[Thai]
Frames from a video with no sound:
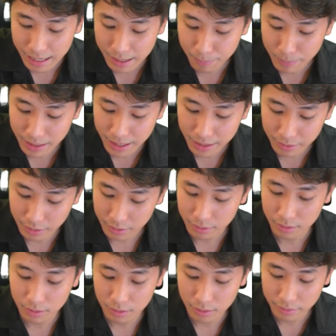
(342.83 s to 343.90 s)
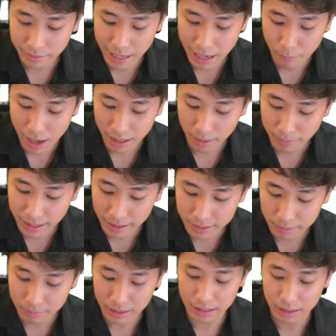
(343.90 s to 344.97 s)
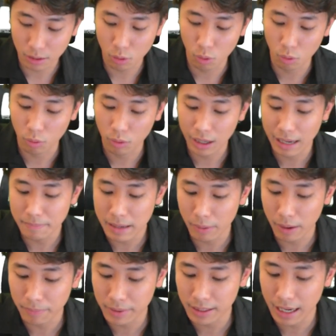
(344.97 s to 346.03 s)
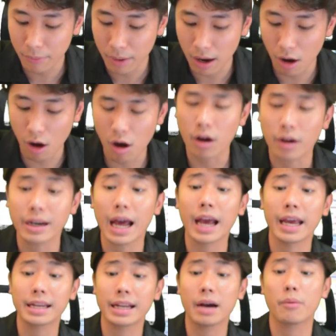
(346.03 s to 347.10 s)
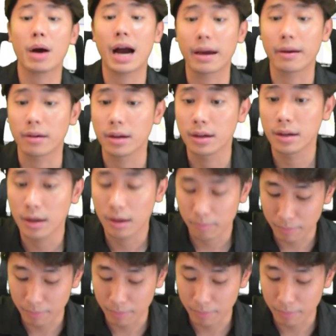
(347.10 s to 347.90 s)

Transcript: ข้างหน้า x เป็นเลขหนึ่งหน้า y ก็เป็นเลขหนึ่งเหมือนกันทั้งคู่ งั้นแปลว่าพี่ได้ว่าอ๋อหน้า x หน้า y